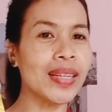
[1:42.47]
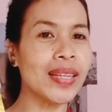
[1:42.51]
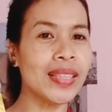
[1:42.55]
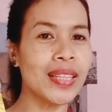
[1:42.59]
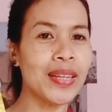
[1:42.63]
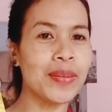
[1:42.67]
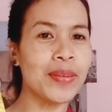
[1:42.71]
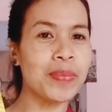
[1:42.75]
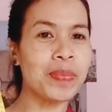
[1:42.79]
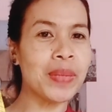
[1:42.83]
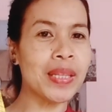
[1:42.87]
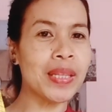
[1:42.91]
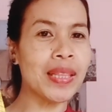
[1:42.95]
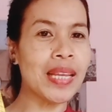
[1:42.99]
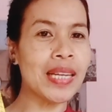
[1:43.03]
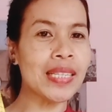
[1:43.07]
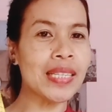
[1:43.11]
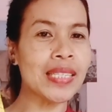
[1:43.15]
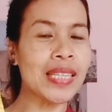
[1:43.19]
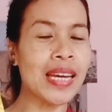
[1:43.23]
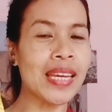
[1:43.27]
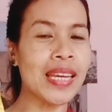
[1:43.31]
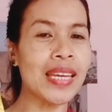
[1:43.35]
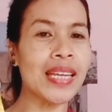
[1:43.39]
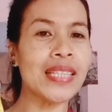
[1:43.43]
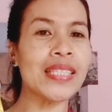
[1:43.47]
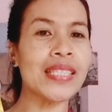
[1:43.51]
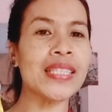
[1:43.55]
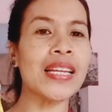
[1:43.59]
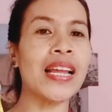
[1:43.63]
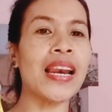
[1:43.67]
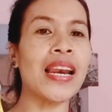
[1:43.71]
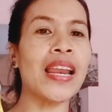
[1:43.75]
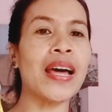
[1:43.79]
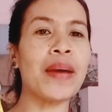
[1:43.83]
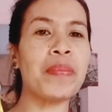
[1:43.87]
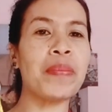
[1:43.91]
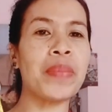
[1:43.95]
aktivitas saya
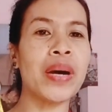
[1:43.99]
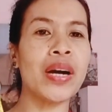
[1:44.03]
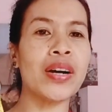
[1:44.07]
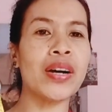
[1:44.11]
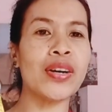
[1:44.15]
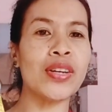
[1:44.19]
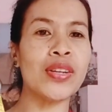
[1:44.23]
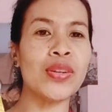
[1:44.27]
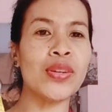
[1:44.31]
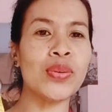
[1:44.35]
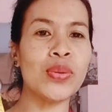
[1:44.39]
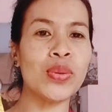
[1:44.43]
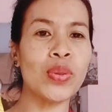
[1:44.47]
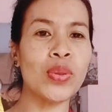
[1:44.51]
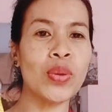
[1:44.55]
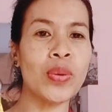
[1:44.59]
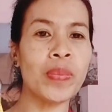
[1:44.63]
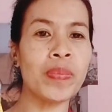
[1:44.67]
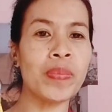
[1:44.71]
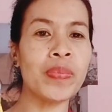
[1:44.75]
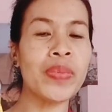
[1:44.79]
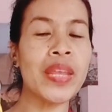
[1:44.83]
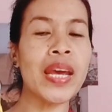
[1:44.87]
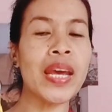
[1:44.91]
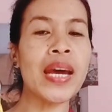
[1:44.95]
selama nge-youtube.